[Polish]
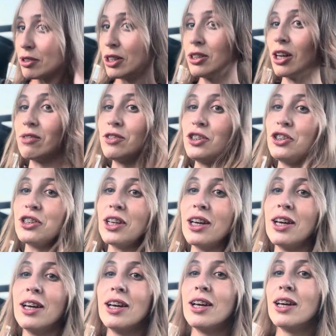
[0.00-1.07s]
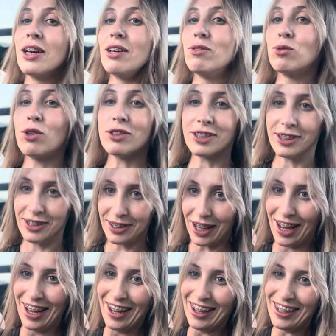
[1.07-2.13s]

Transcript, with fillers: Jak widzicie, włosy tak,